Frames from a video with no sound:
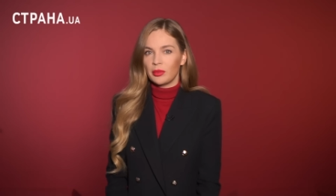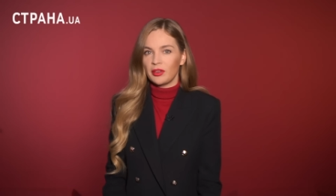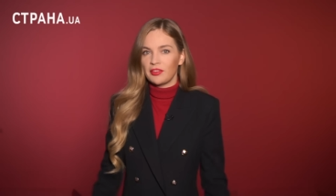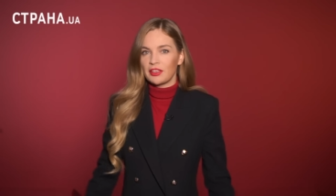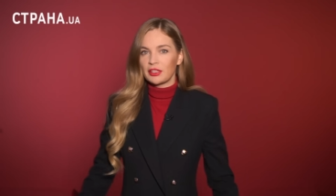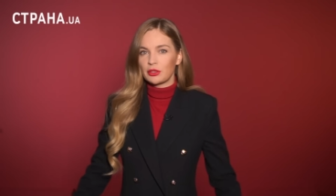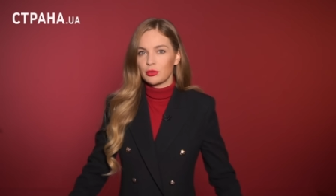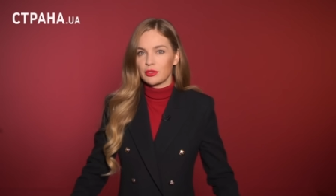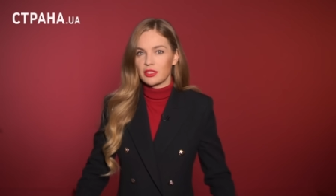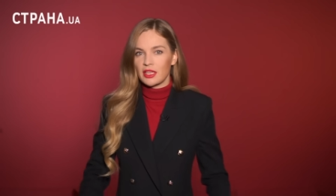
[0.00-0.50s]

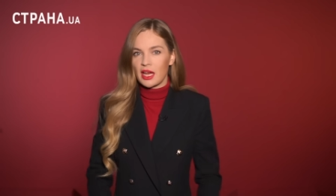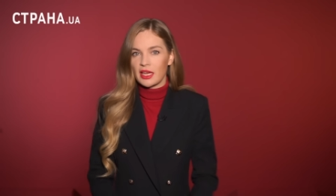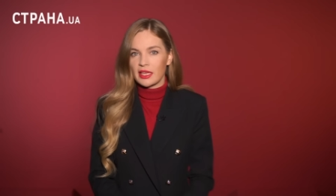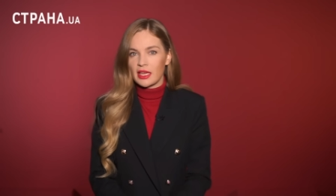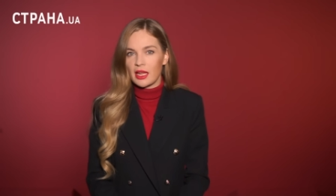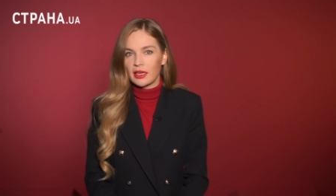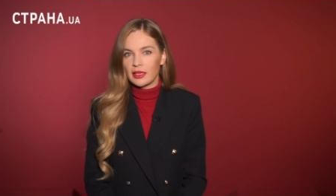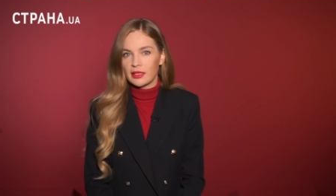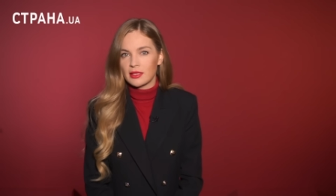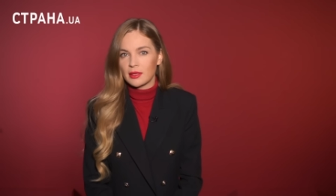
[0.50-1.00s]
Привет, друзья,
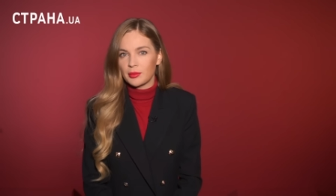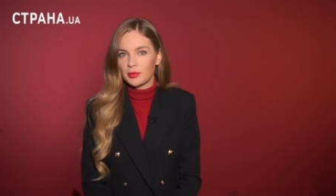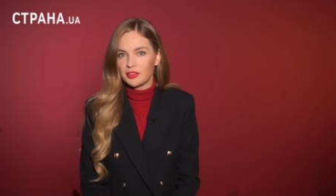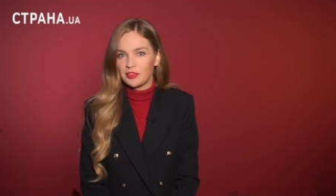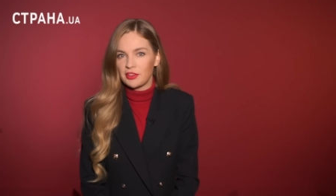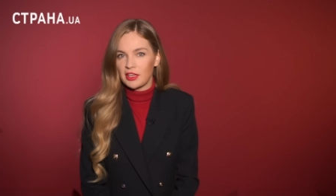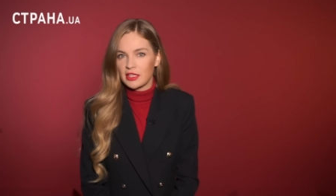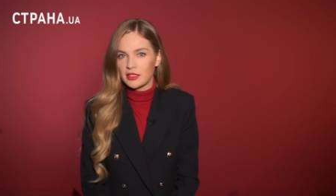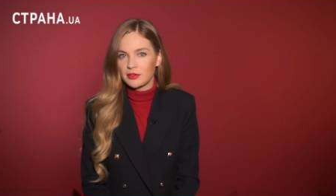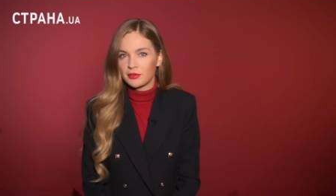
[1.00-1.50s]
я Олеся
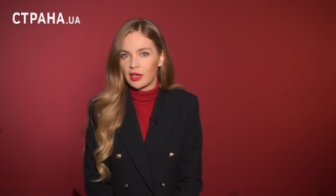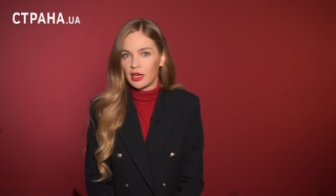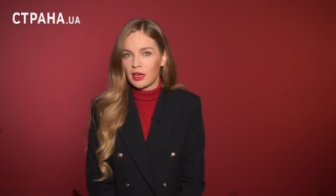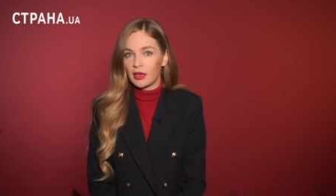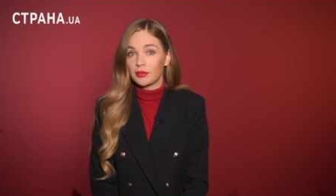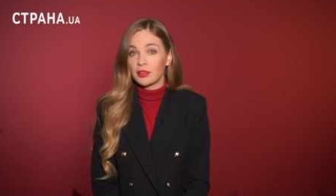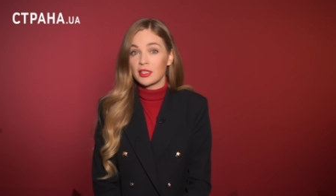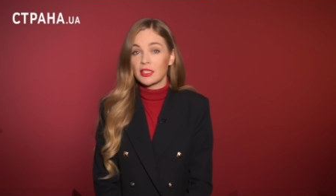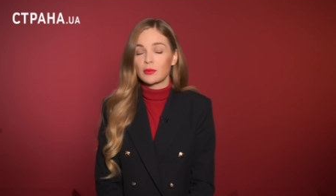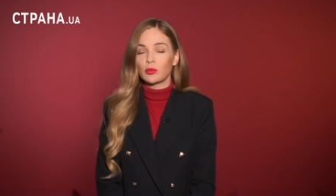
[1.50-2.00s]
Медведева,
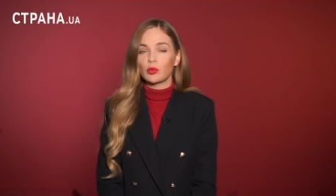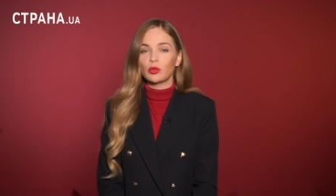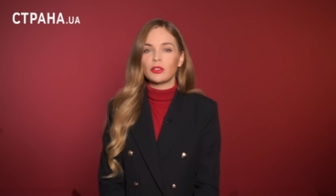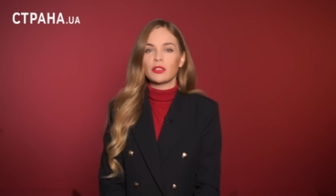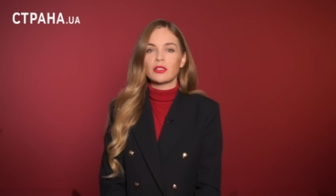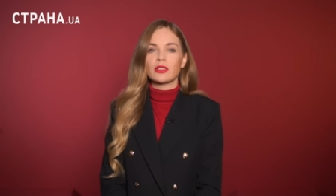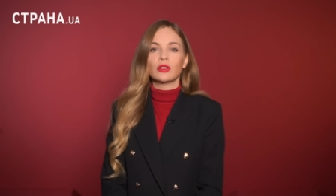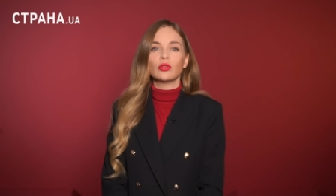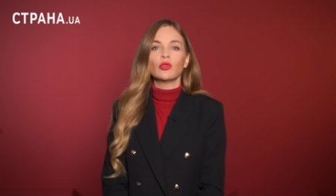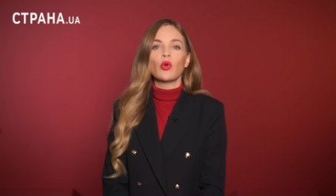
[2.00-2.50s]
а вы
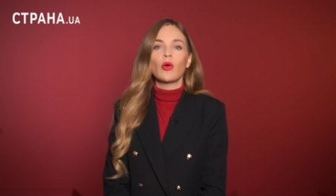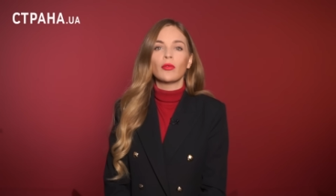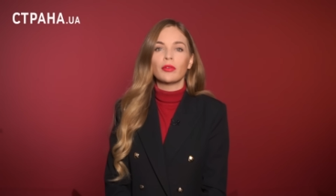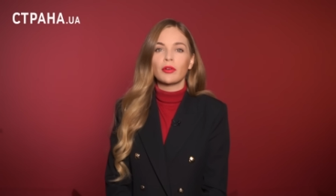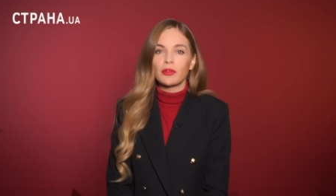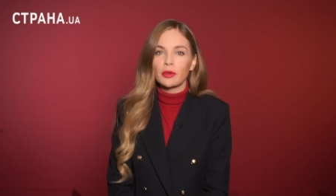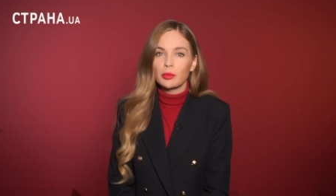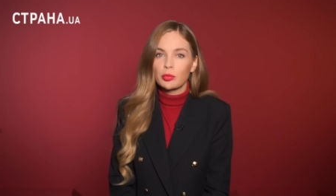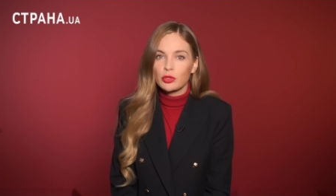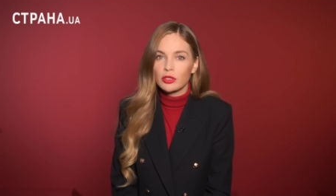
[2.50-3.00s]
смотрите
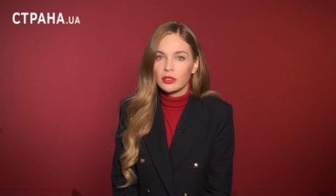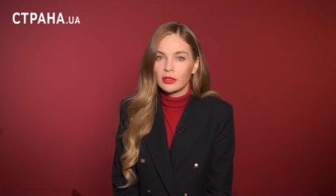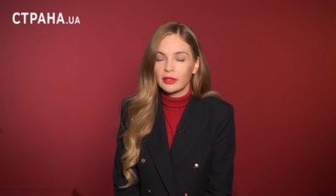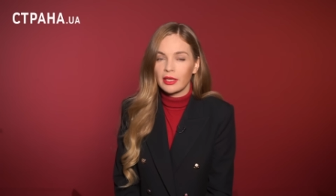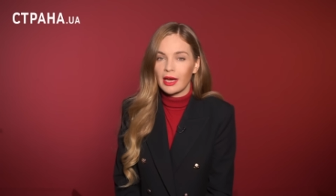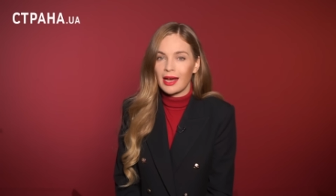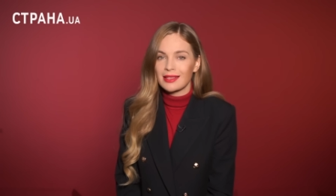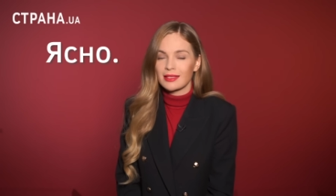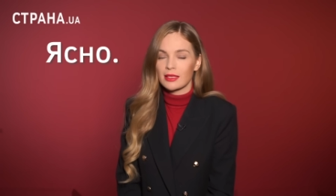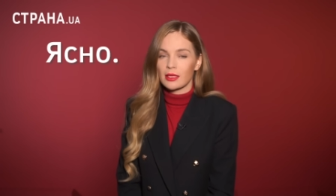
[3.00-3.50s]
новый выпуск
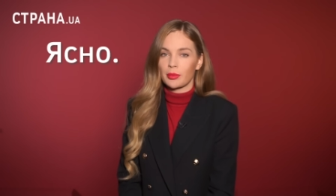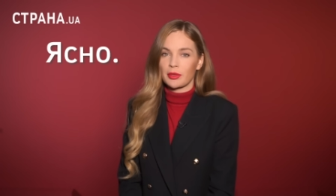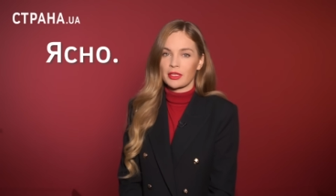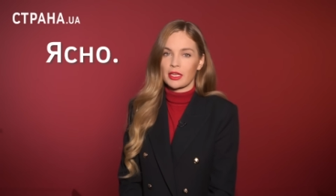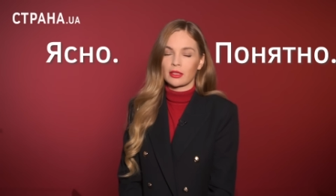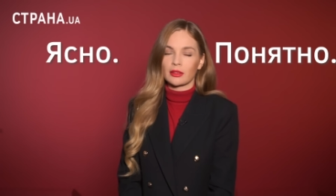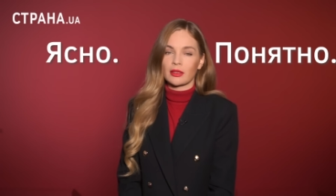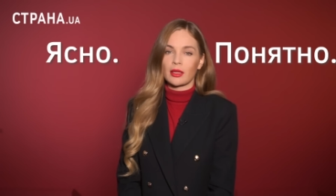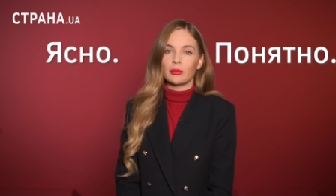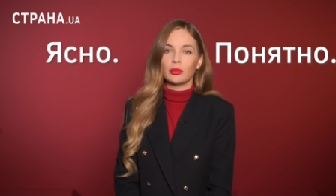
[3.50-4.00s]
«Ясно,
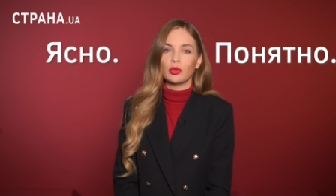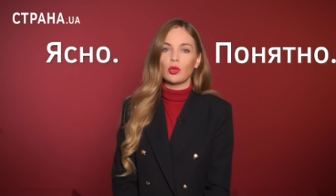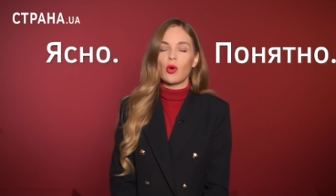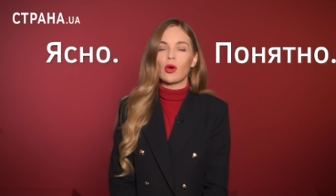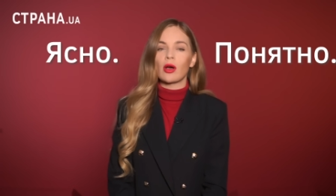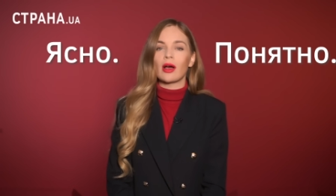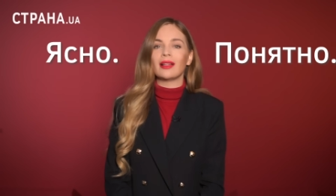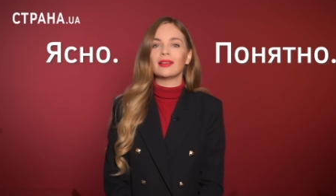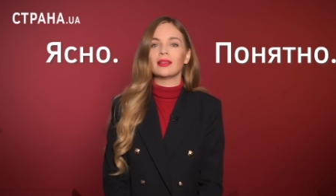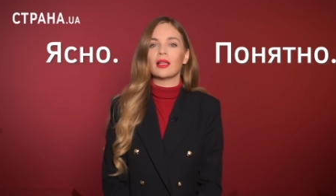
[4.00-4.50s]
понятно,
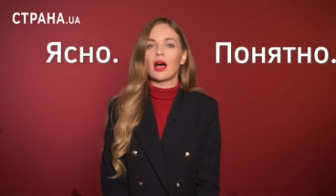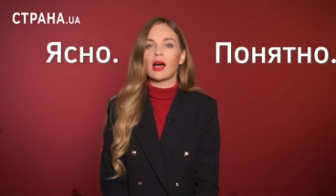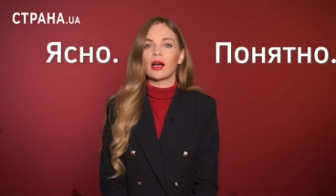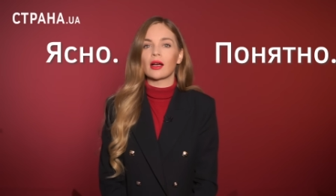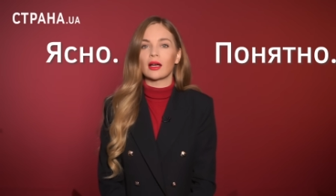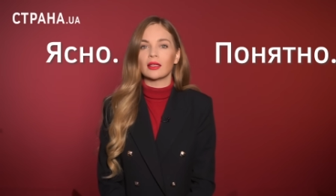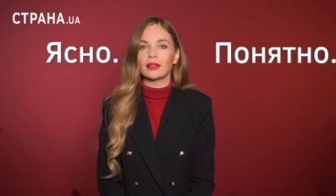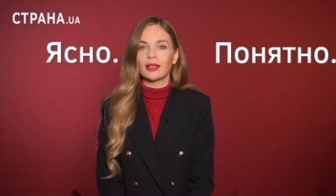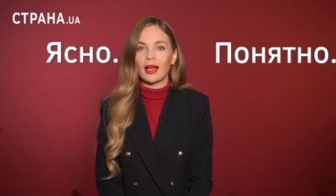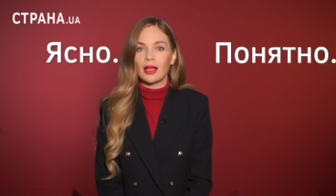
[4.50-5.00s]
блога» на
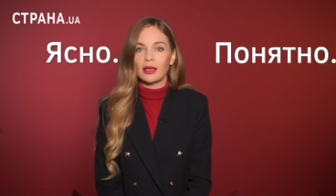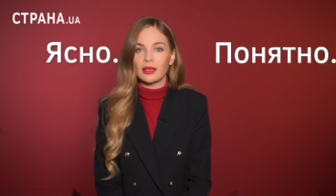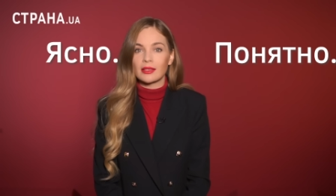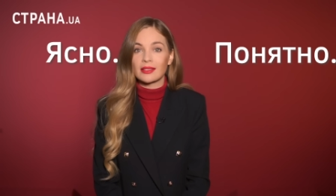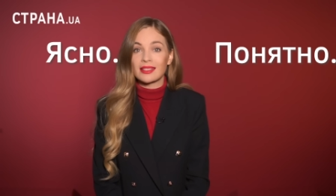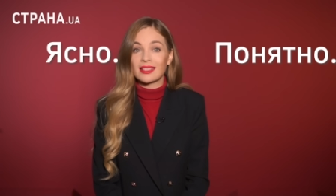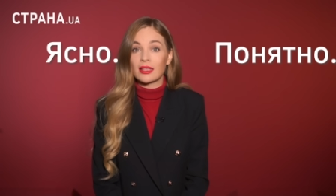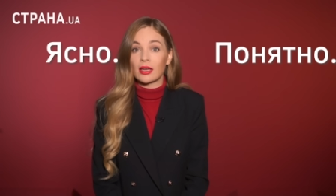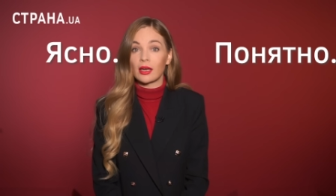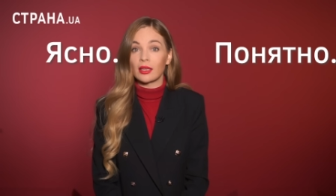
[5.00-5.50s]
канале
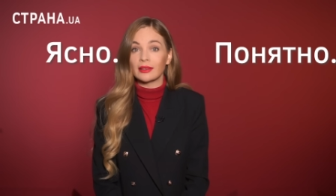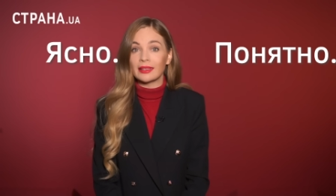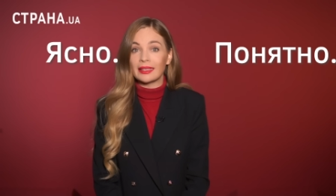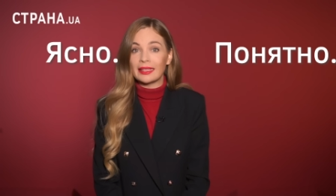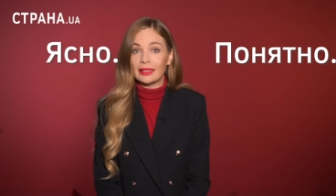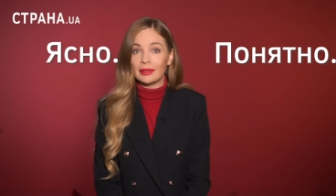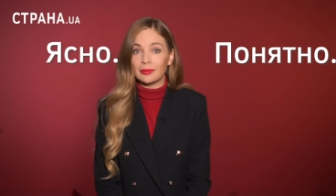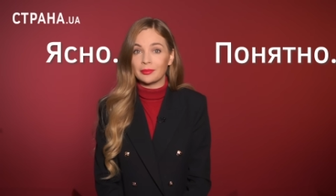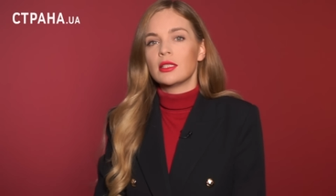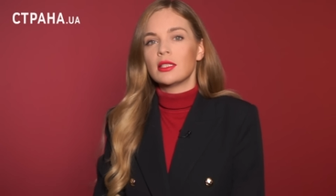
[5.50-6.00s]

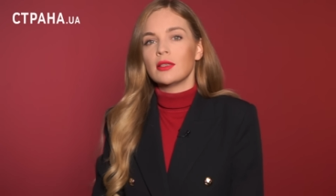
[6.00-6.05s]
«Страны».